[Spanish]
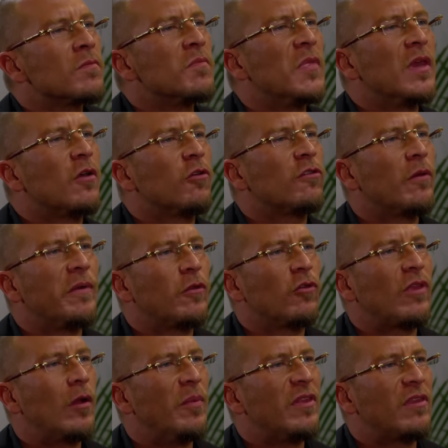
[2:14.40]
Mi hijo se ve
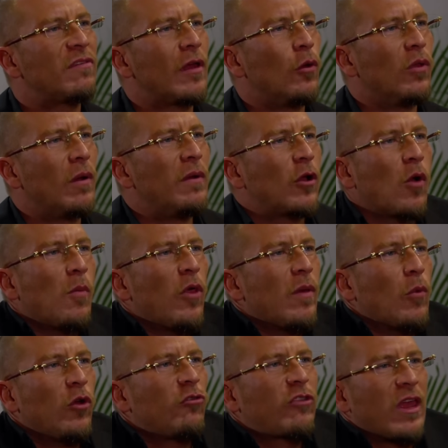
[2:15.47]
totalmente saludable. ¿Cómo
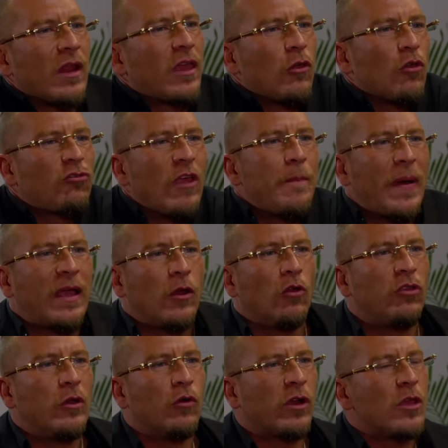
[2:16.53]
demonios quieren que yo sepa que no
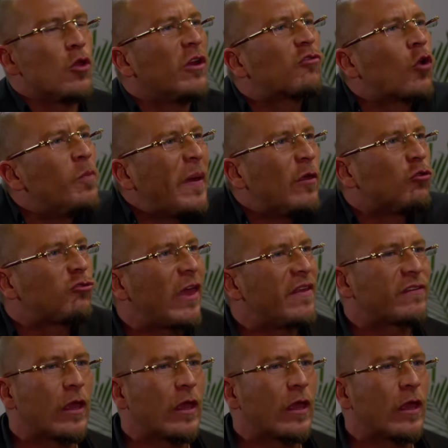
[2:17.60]
tiene un riñón? Es culpa de ustedes